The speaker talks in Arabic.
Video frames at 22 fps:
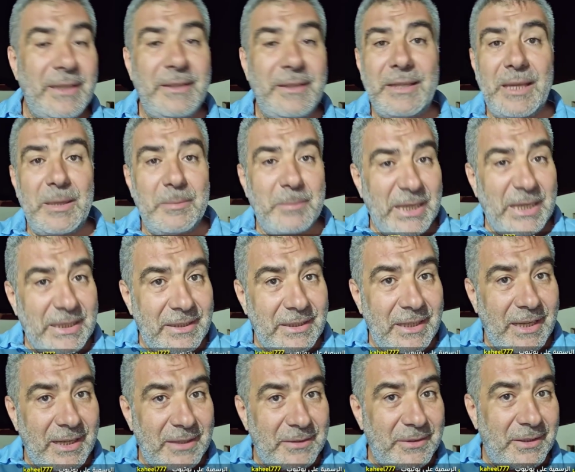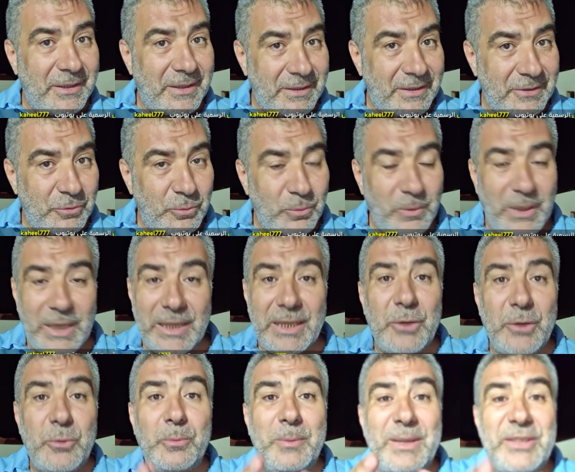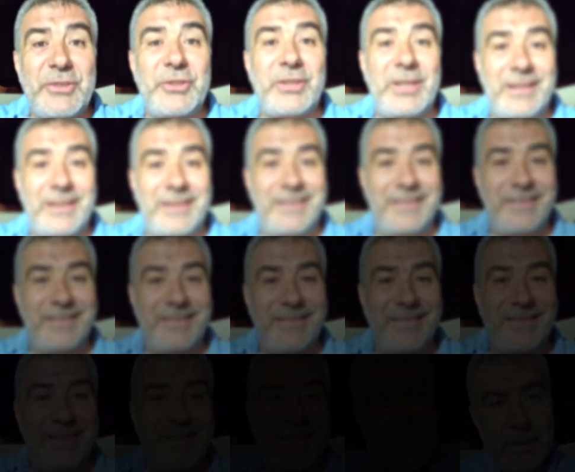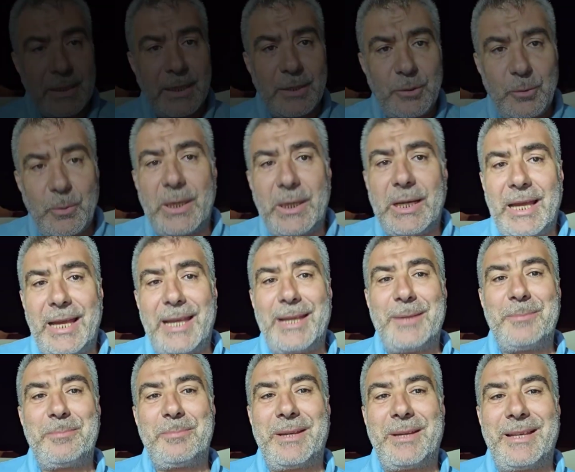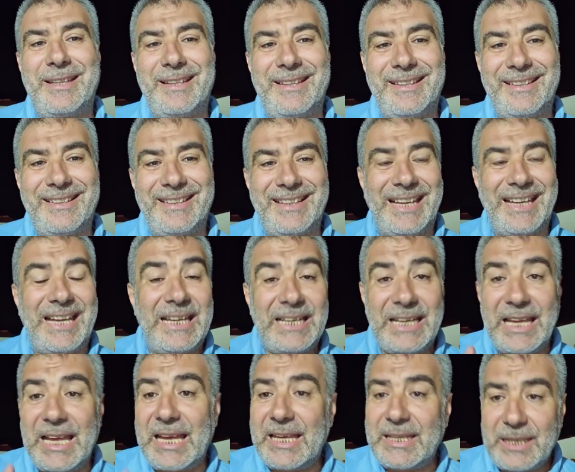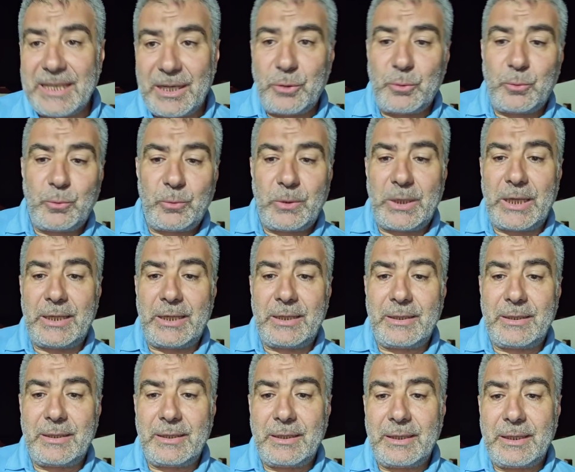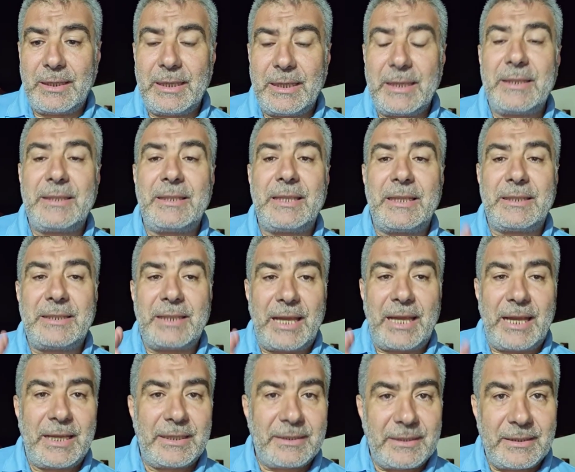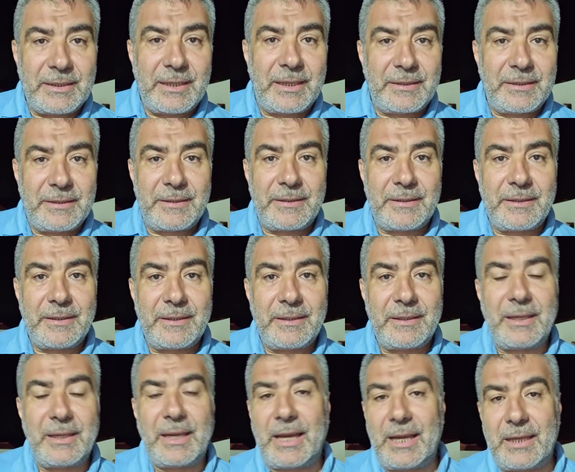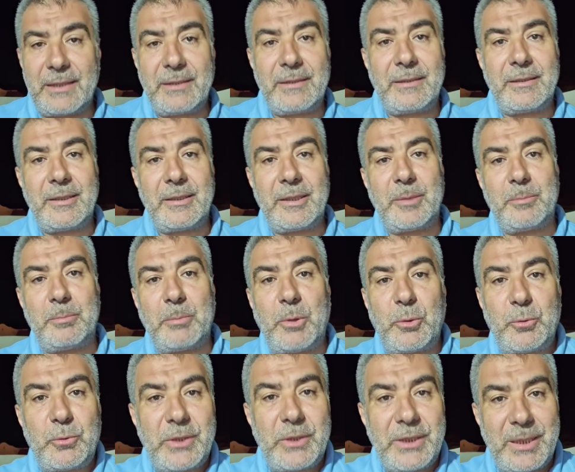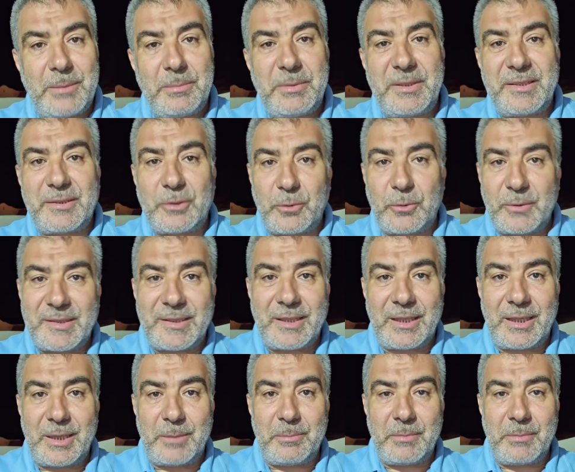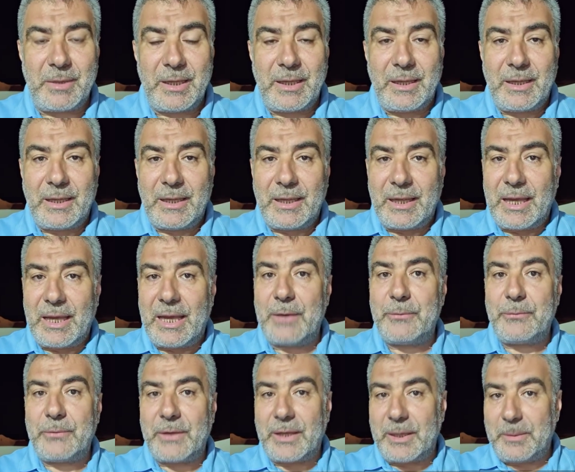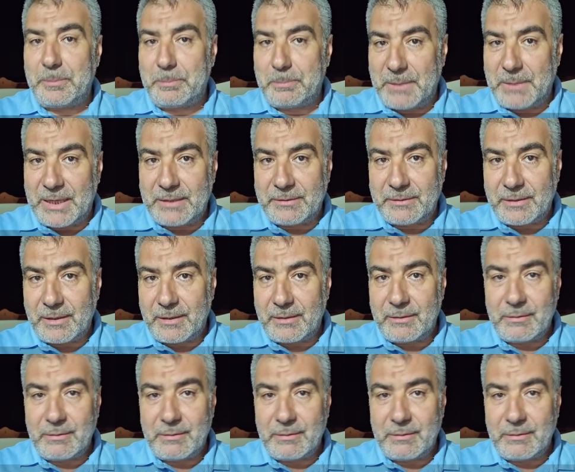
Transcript: إذا مات هذا الرسول لأنه بشر إذا أيها الأحبة الآية الأولى تتحدث عن موت النبي صلى الله عليه وسلم أفإن مات